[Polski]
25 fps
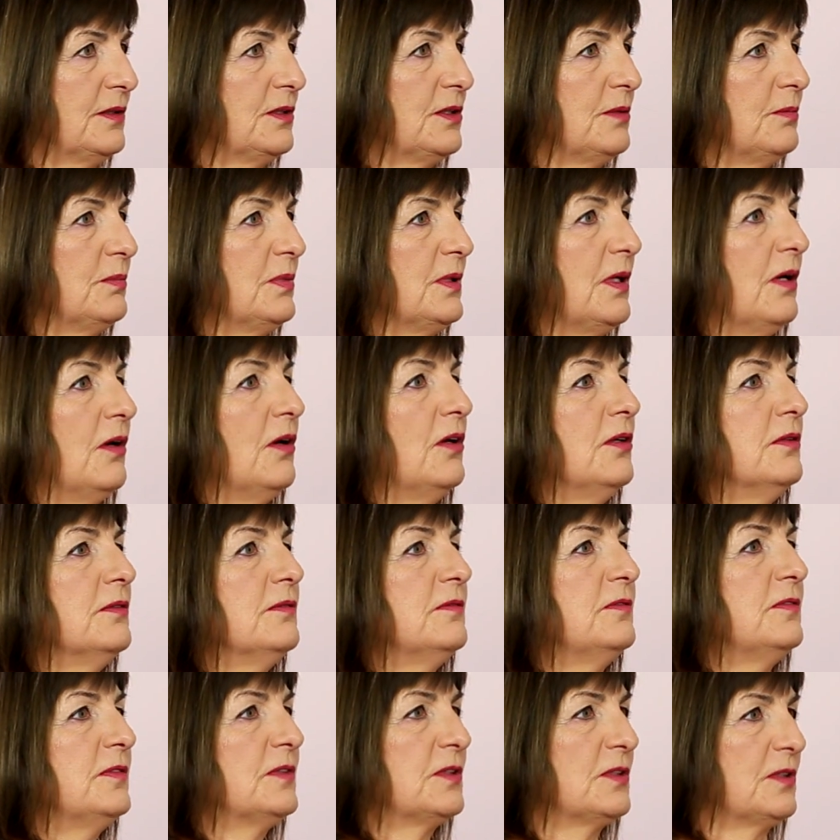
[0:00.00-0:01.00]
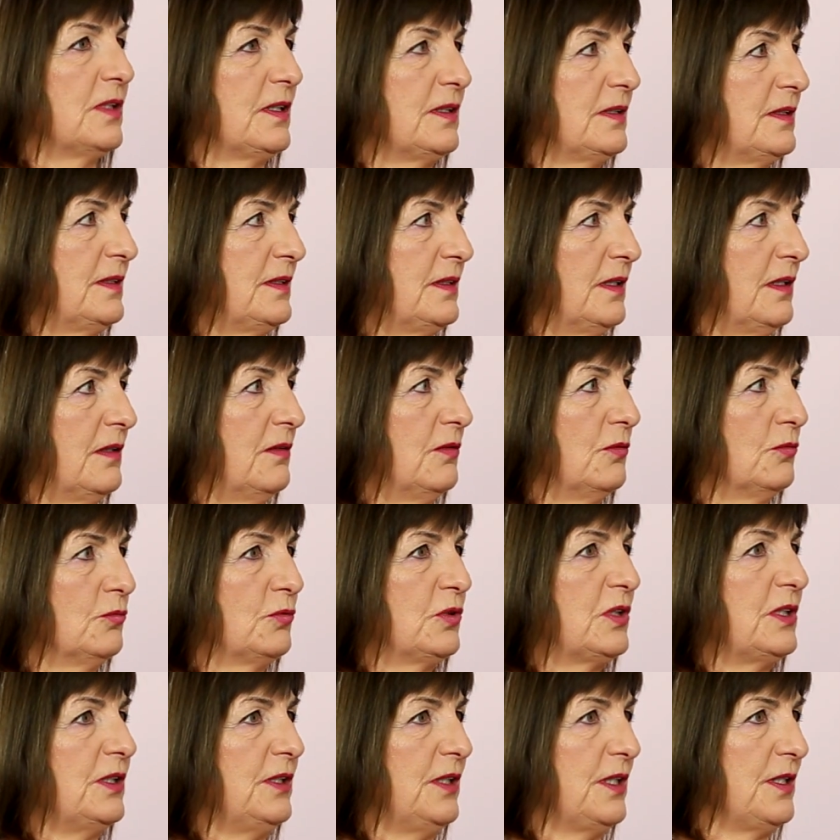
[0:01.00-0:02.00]
żeby on wyszedł z tego
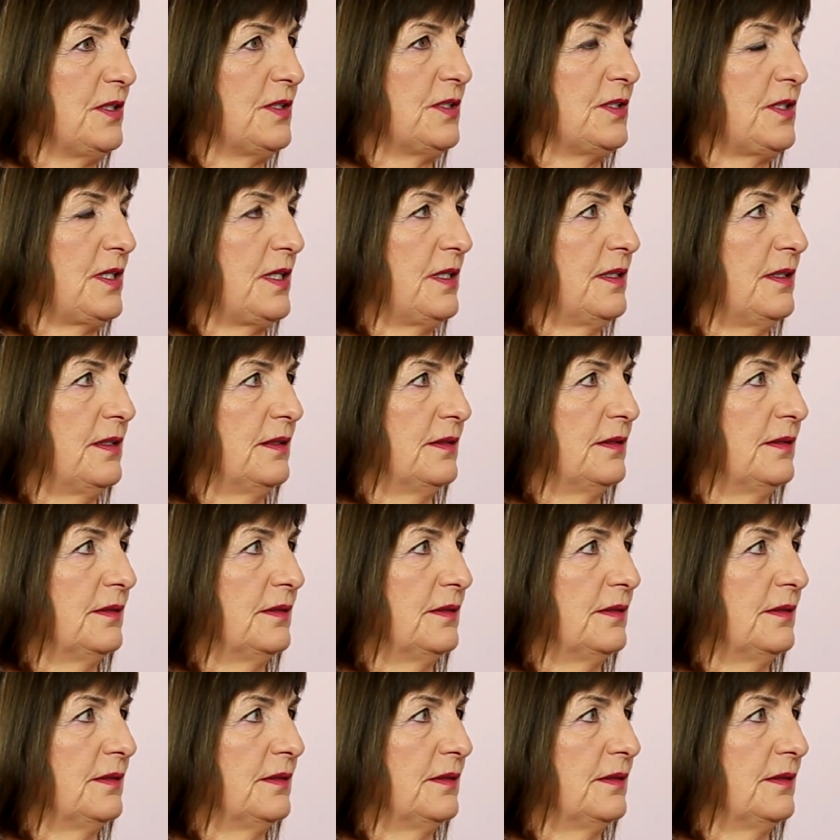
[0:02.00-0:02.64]
utknięcia,